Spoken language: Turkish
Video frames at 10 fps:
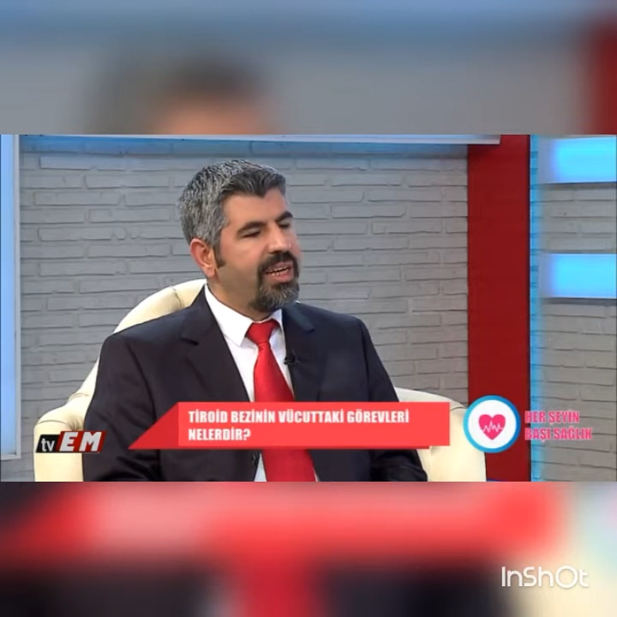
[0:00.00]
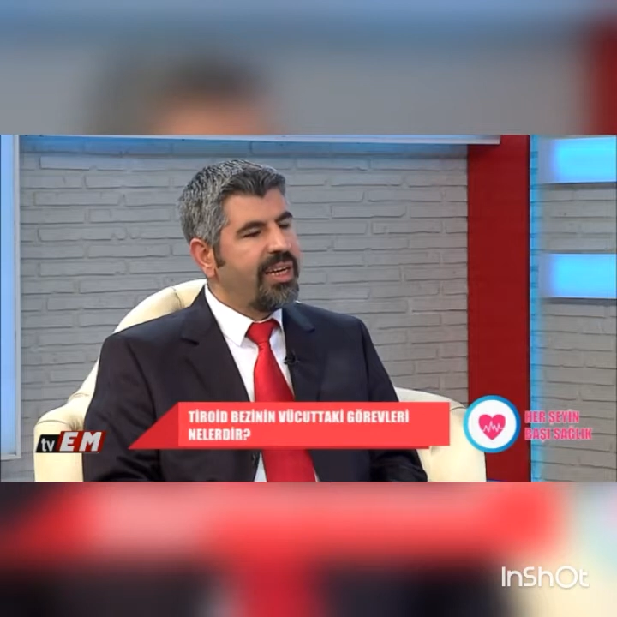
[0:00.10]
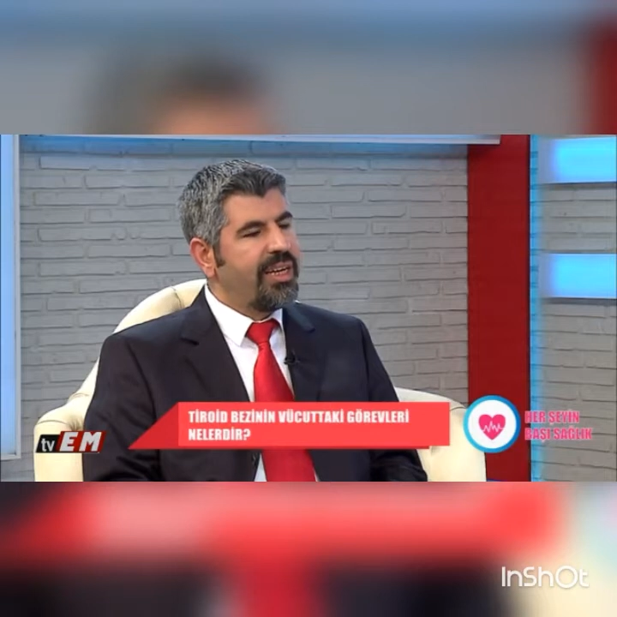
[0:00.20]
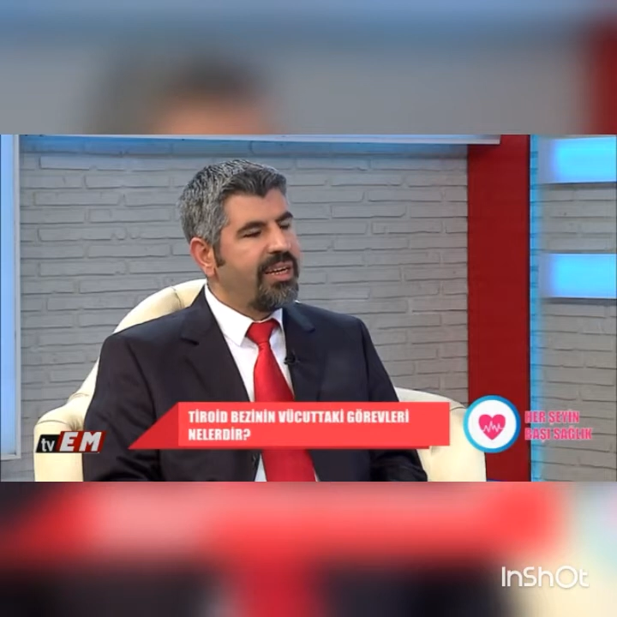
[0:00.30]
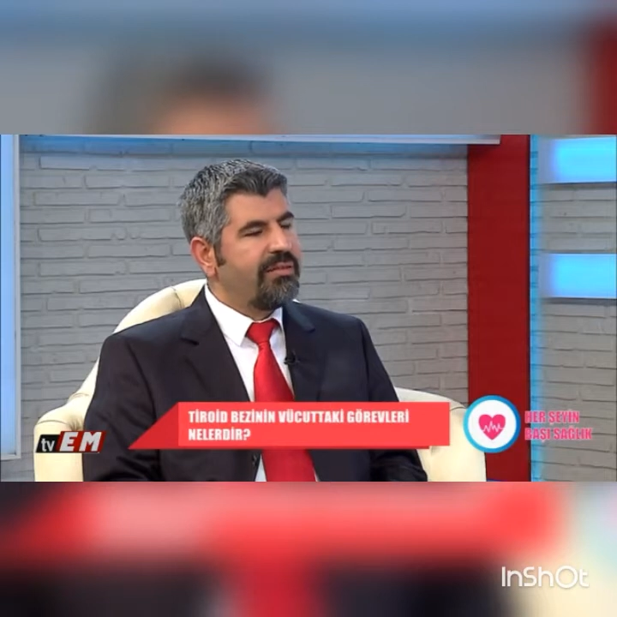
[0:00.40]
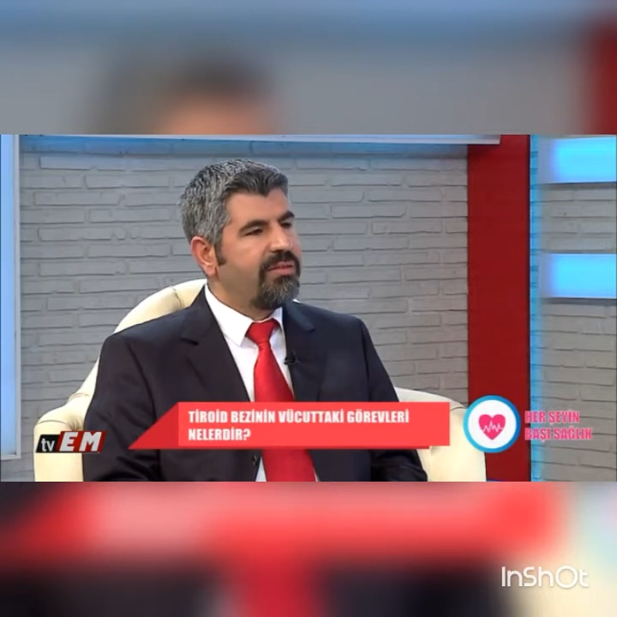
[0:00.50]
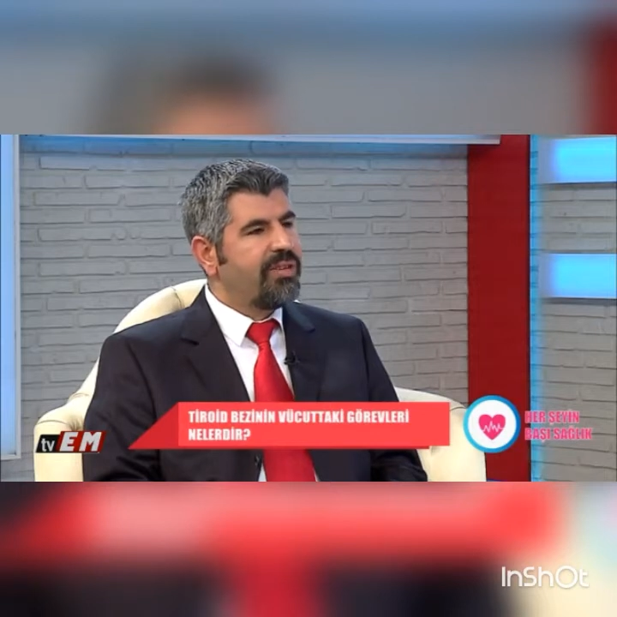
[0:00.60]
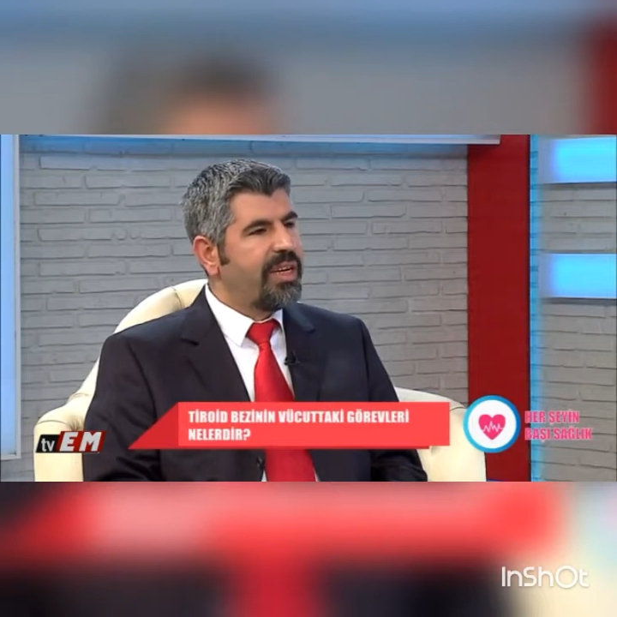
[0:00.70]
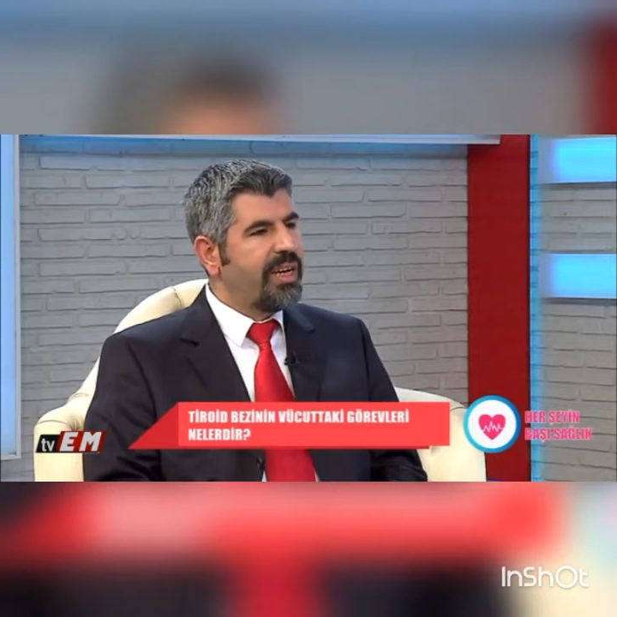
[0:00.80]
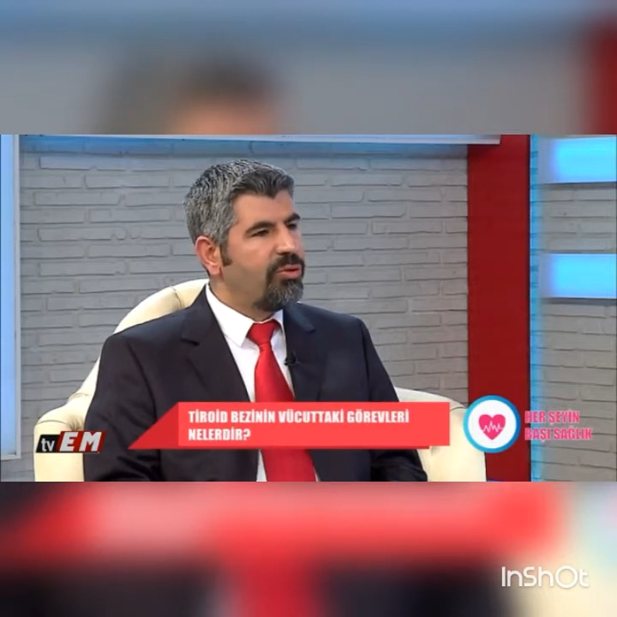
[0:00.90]
e,
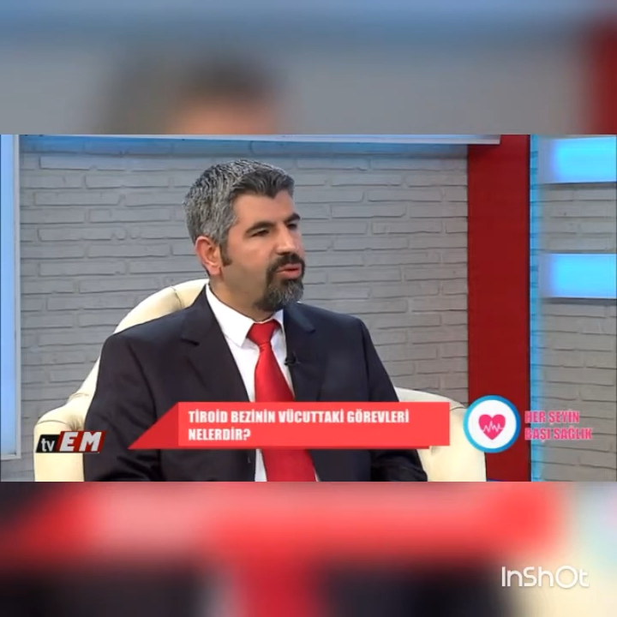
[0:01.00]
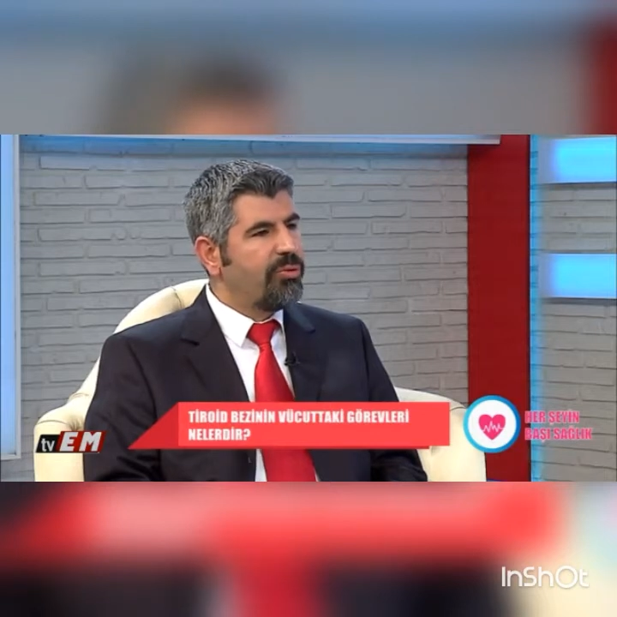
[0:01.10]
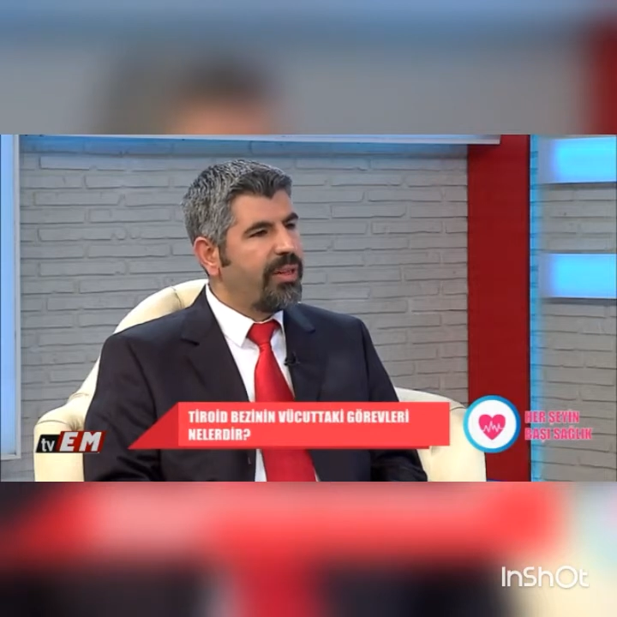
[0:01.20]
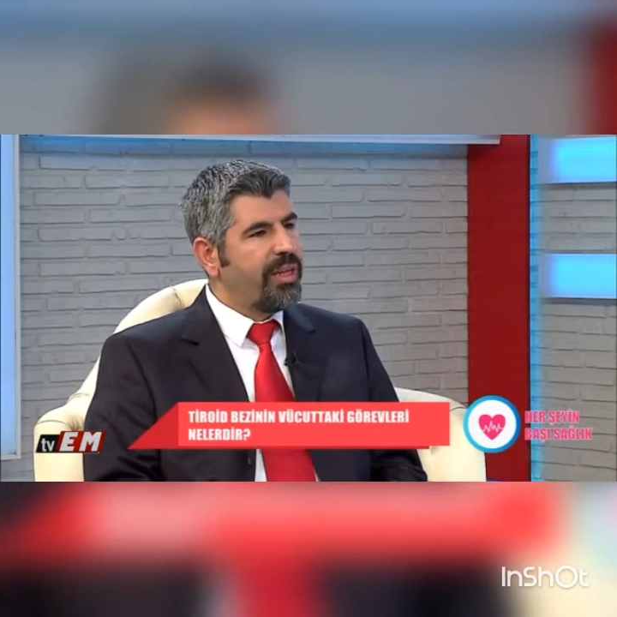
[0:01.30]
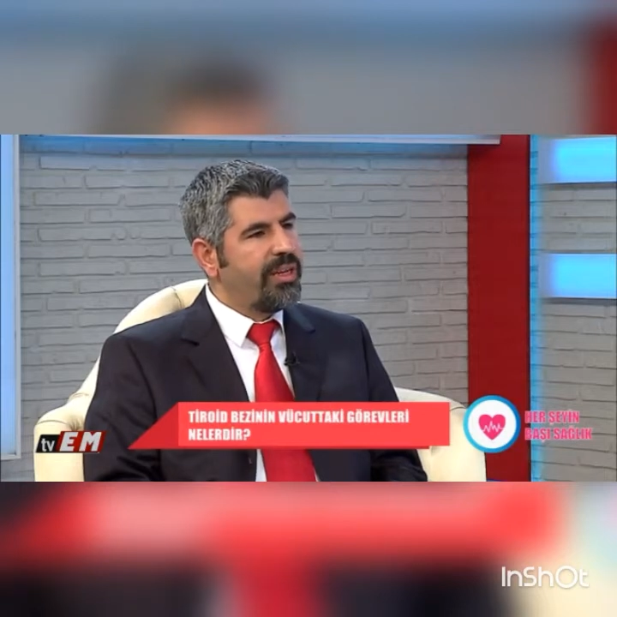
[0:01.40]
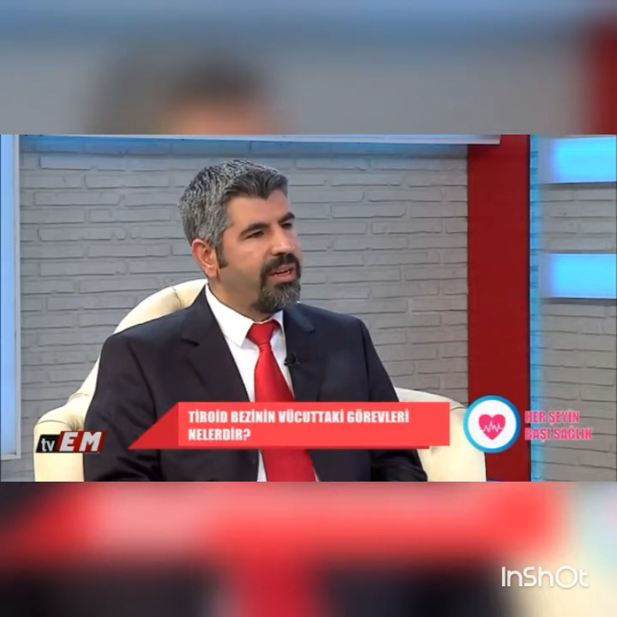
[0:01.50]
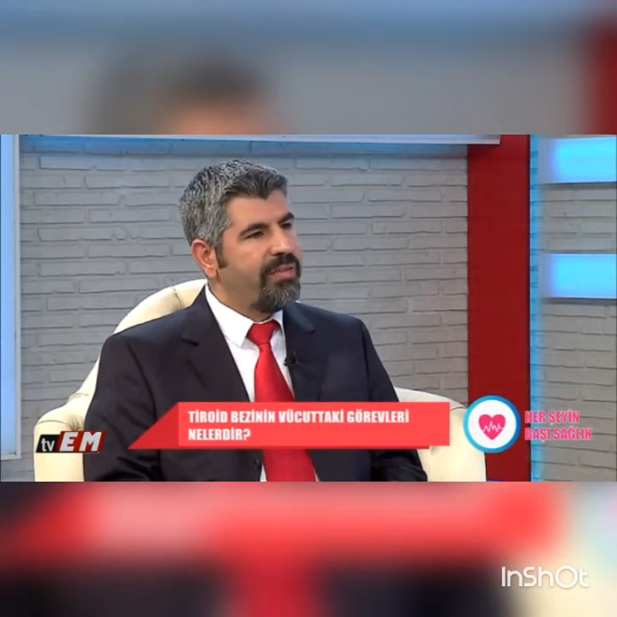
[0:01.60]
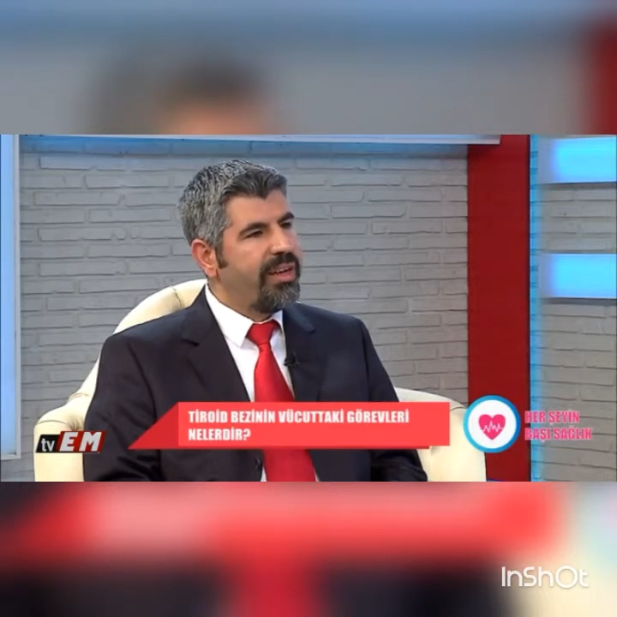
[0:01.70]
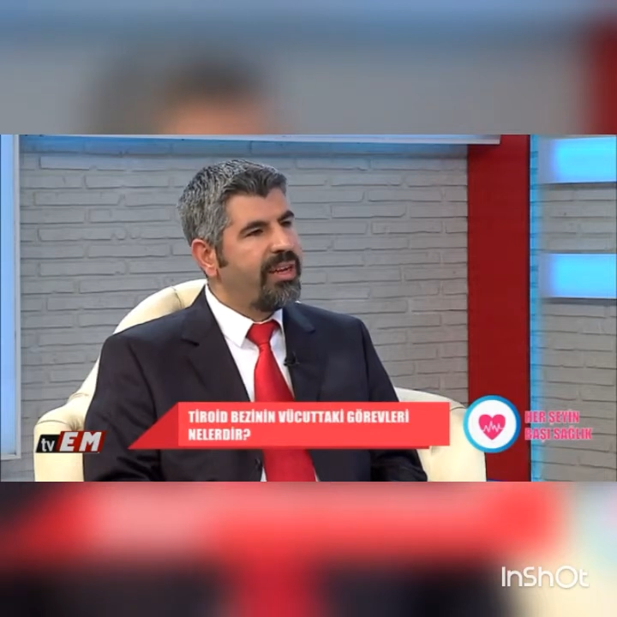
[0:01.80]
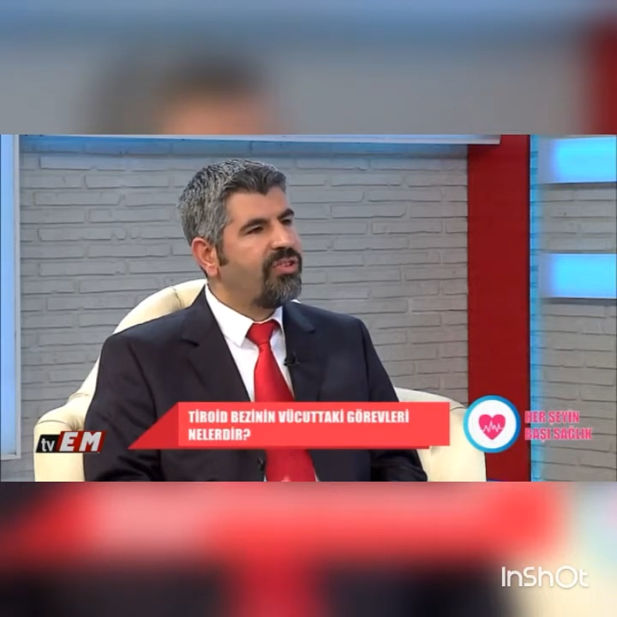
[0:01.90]
şeker düşmelerine
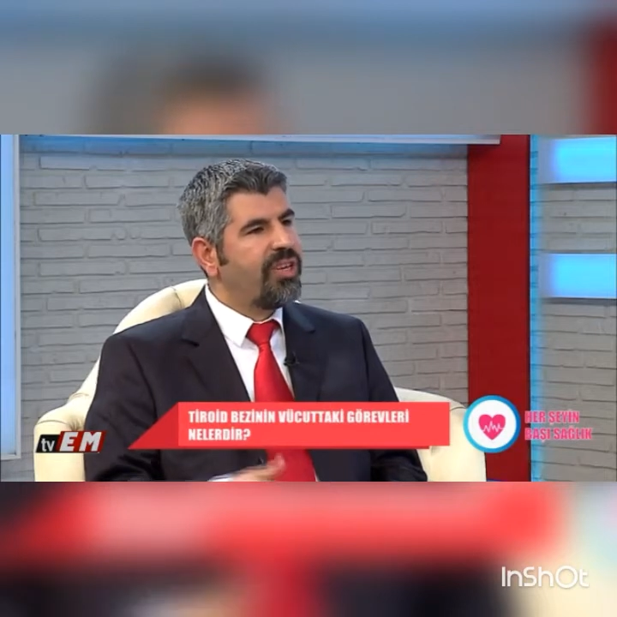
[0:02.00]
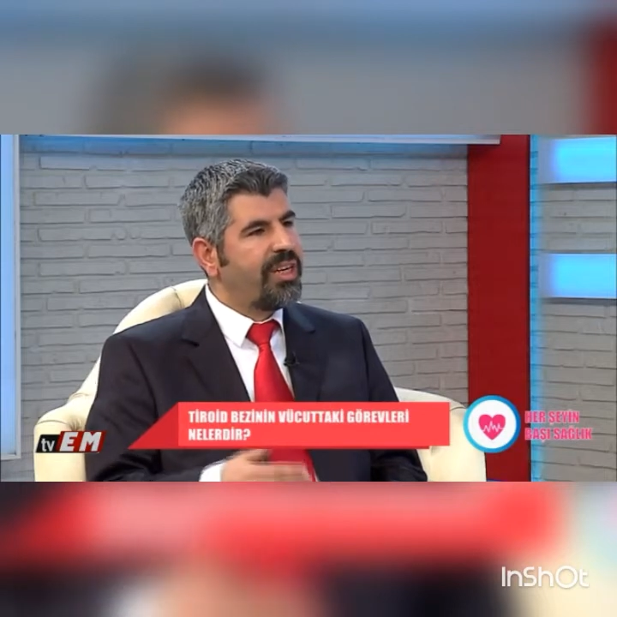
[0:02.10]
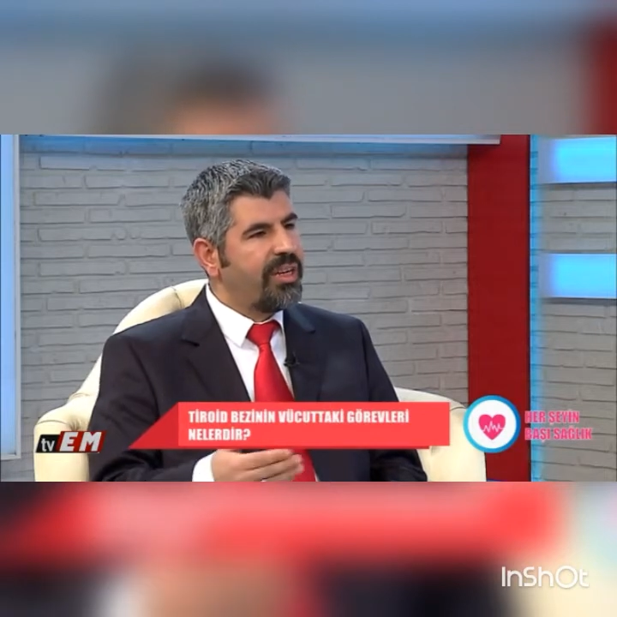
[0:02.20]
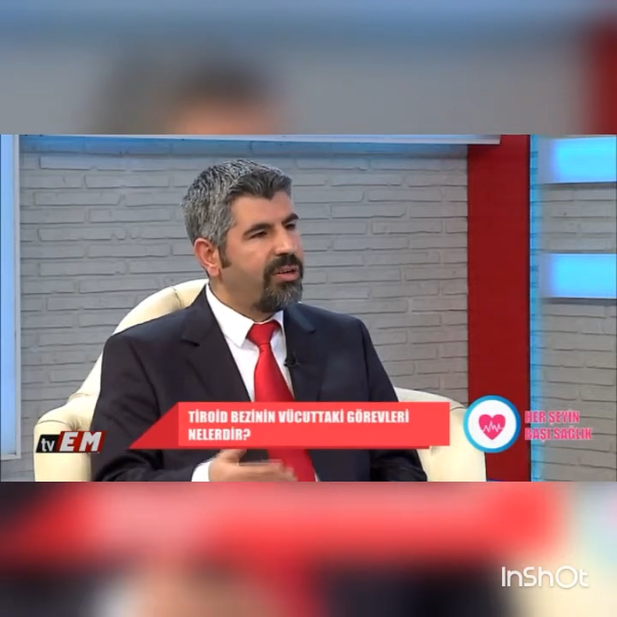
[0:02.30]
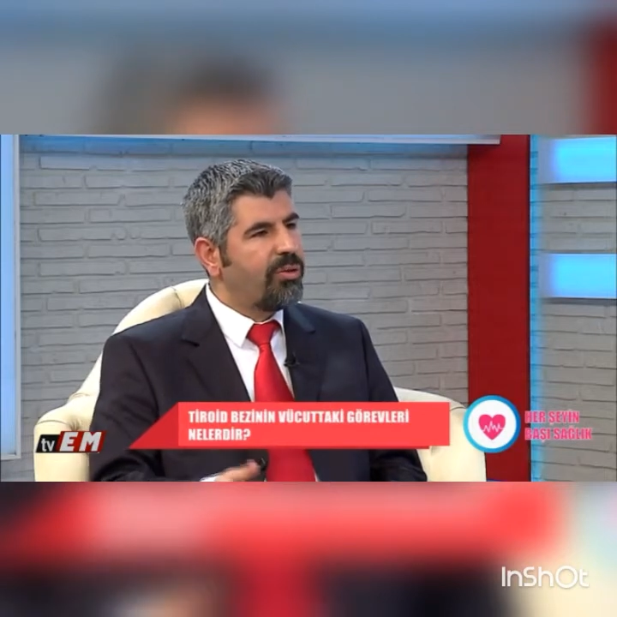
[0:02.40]
veya şekerin